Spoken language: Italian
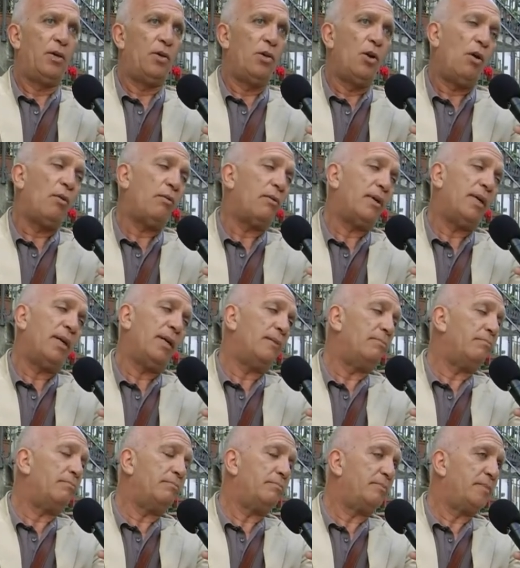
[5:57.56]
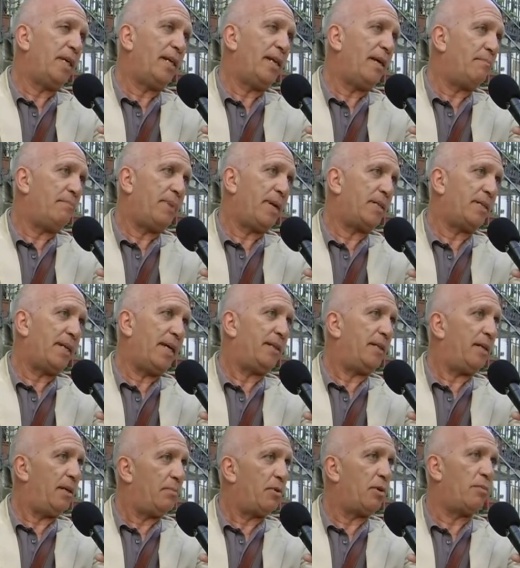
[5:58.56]
non tenere
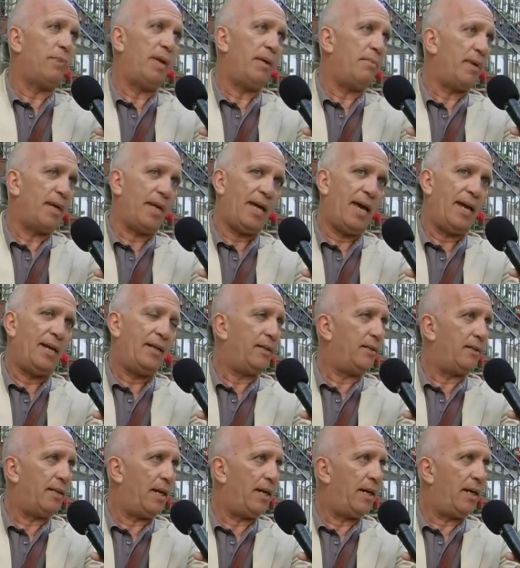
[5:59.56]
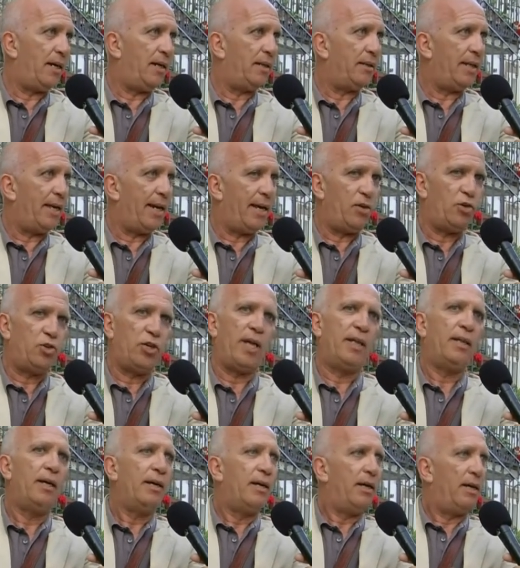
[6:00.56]
presenti i problemi reali del, della
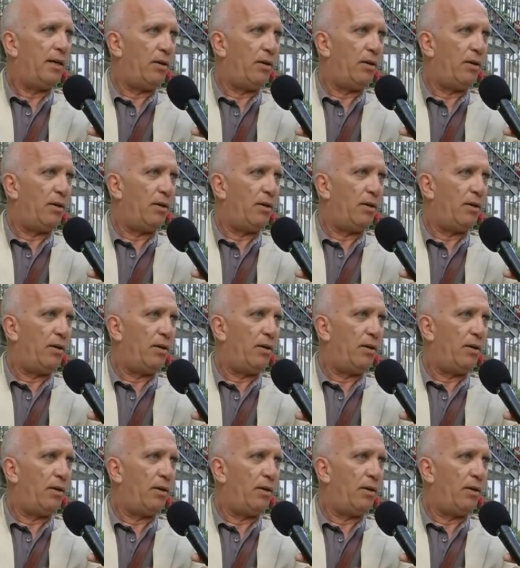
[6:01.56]
gente,